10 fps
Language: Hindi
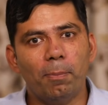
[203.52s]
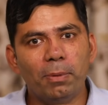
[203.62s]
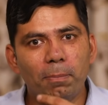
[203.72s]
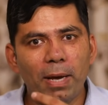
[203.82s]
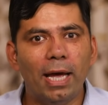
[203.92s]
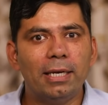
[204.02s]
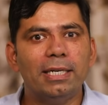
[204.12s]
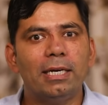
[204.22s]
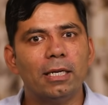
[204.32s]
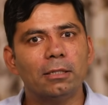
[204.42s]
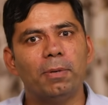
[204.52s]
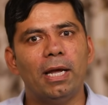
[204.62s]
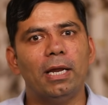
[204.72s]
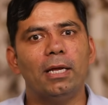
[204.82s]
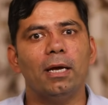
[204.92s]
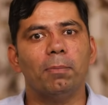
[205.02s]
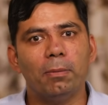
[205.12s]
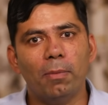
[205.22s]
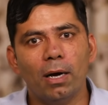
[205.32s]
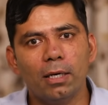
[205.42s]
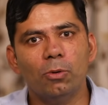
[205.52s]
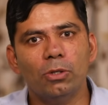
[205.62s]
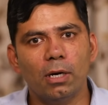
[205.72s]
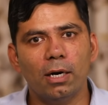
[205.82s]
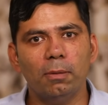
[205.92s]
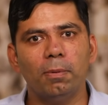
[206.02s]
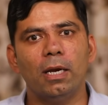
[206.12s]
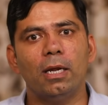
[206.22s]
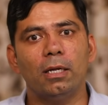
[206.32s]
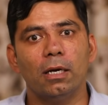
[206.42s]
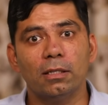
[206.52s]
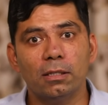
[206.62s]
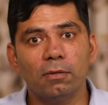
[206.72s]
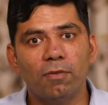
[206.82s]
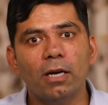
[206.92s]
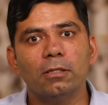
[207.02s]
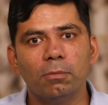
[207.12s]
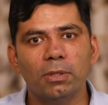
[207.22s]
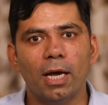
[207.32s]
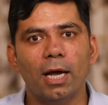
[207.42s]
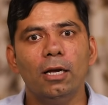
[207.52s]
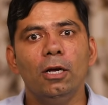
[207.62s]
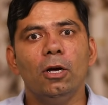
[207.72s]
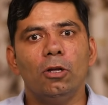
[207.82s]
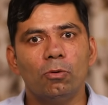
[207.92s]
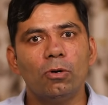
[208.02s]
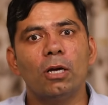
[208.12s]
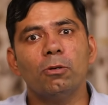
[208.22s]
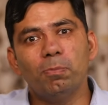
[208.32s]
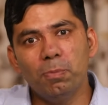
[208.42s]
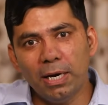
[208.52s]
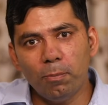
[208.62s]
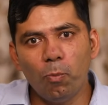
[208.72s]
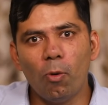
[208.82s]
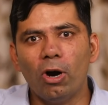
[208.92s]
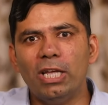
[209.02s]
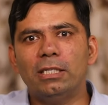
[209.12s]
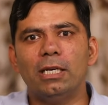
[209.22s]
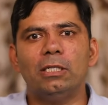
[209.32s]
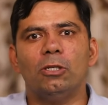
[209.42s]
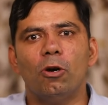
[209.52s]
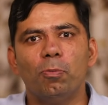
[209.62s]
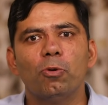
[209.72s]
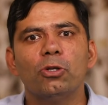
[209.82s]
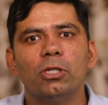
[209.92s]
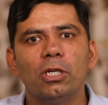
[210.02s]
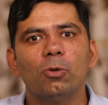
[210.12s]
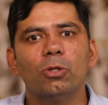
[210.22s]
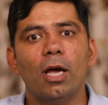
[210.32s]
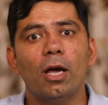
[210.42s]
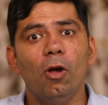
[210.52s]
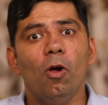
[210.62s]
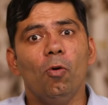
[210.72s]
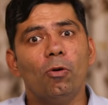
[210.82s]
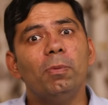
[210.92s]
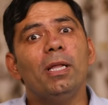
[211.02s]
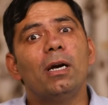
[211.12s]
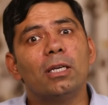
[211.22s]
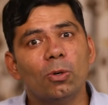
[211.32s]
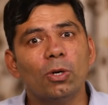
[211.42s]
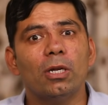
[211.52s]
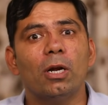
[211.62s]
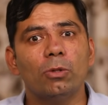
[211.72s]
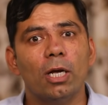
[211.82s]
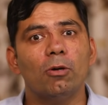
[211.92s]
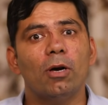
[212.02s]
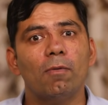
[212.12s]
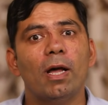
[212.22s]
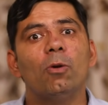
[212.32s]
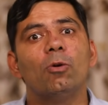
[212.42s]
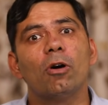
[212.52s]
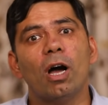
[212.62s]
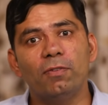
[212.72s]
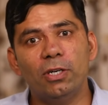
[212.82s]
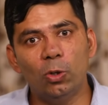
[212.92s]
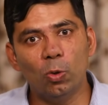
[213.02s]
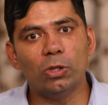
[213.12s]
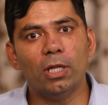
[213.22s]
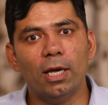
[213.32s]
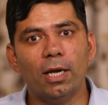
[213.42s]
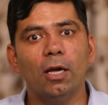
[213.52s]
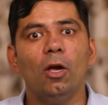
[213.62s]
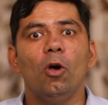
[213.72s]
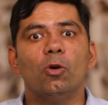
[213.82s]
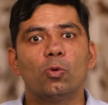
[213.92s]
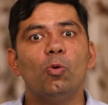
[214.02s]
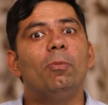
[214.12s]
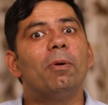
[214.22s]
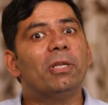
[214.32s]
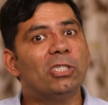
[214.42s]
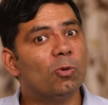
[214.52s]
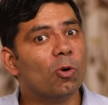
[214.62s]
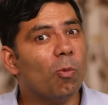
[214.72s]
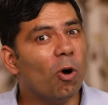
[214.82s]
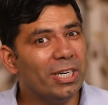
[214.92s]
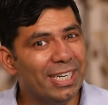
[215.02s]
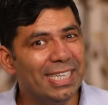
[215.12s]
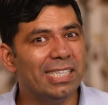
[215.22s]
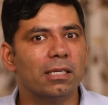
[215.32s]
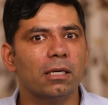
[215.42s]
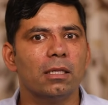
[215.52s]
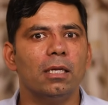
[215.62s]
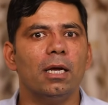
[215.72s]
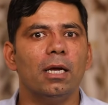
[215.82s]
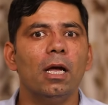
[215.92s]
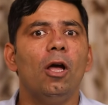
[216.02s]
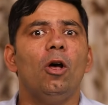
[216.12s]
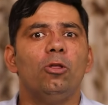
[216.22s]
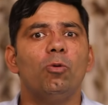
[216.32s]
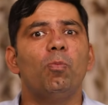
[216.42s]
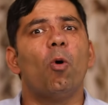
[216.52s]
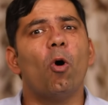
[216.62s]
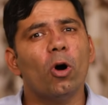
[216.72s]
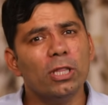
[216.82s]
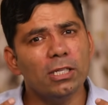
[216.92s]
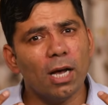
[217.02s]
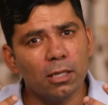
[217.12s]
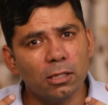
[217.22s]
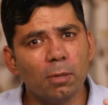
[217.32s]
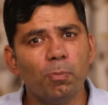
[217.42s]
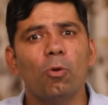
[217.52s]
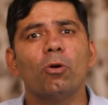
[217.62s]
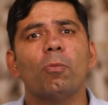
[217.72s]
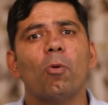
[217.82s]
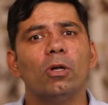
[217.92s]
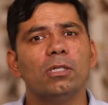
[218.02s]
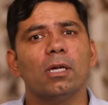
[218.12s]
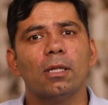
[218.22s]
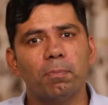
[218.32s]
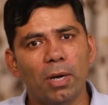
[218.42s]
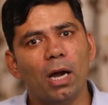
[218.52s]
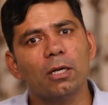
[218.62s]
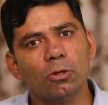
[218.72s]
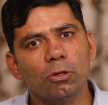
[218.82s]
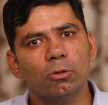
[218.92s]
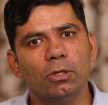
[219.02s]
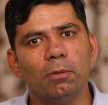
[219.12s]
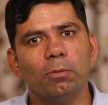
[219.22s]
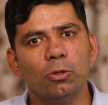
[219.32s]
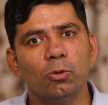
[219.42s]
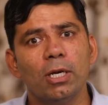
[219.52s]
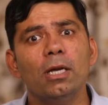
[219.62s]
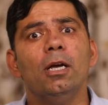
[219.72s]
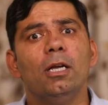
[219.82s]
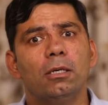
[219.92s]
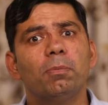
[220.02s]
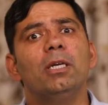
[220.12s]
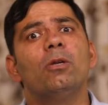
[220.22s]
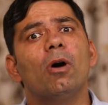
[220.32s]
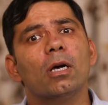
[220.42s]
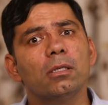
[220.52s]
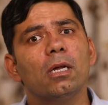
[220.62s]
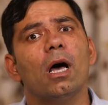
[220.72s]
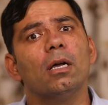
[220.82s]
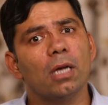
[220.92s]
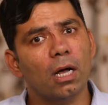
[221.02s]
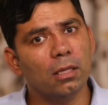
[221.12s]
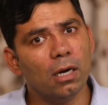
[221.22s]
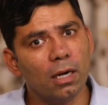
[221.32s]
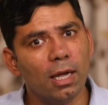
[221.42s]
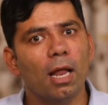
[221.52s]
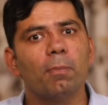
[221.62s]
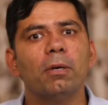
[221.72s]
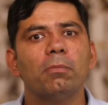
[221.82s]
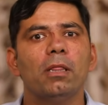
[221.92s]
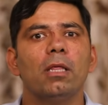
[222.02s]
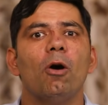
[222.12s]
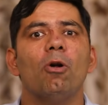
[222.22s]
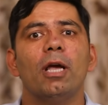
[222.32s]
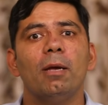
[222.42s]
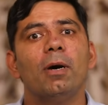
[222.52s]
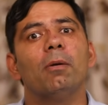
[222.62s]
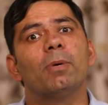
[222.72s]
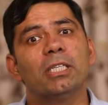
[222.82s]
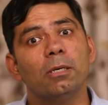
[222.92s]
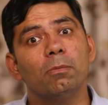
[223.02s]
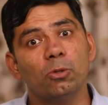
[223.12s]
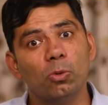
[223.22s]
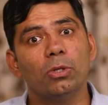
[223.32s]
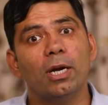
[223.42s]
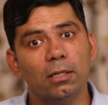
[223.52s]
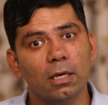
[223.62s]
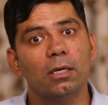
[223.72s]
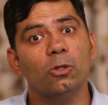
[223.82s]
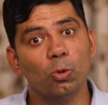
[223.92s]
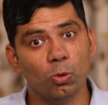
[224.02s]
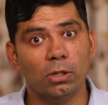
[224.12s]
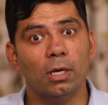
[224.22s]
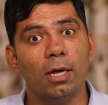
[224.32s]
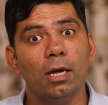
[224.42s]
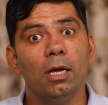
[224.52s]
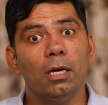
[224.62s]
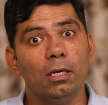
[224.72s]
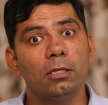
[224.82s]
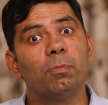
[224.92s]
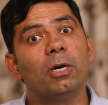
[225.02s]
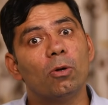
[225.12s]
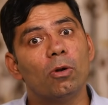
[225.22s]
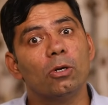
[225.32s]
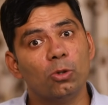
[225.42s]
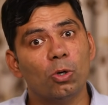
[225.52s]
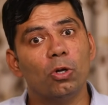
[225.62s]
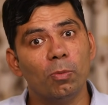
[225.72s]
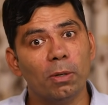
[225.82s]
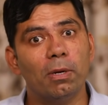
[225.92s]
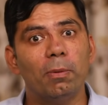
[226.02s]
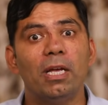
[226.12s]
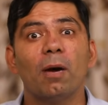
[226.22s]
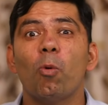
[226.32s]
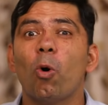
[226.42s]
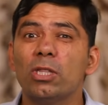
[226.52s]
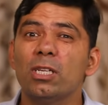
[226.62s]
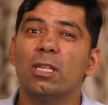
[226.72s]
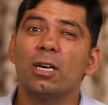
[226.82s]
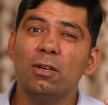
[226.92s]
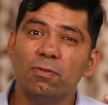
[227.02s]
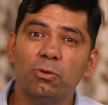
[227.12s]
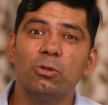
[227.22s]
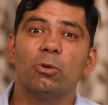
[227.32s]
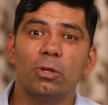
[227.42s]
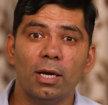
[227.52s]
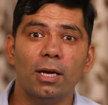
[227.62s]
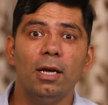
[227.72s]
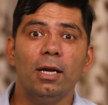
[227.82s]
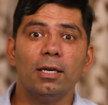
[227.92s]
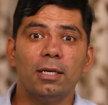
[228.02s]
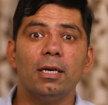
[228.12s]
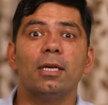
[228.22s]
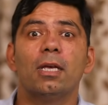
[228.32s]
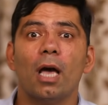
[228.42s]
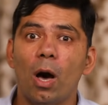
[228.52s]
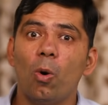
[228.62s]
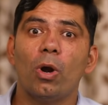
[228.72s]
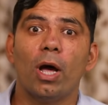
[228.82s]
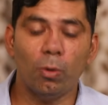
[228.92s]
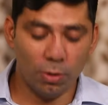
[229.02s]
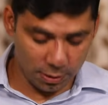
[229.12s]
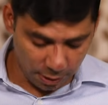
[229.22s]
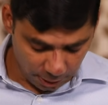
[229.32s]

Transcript: अपनी बहन की ड्रेस पहने या अपनी माँ की कोई साड़ी पहने या किसी फंक्शन में जाएँ तो उनका जो बॉडी जेस्चर और पोस्चरिंग होता है वो भी लड़कियों की तरह होता है तो घर वाले उनको काफ़ी टोकते हैं स्कूल में बच्चे उनको बहुत टीज़ करते हैं तो बहुत ही ज़्यादा सपोर्ट और बहुत ही ज़्यादा प्यार की ज़रूरत होती है इन बच्चों की जबकि इनको अक्सर ज़्यादातर अकेलापन मिलता है और कई बार बच्चे सुसाइड तक की सोचते हैं इस पर्टिकुलर छोटी उम्र में भी या बहुत ही ज़्यादा कन्फ्यूज होते हैं कि ये क्या हो रहा है उनके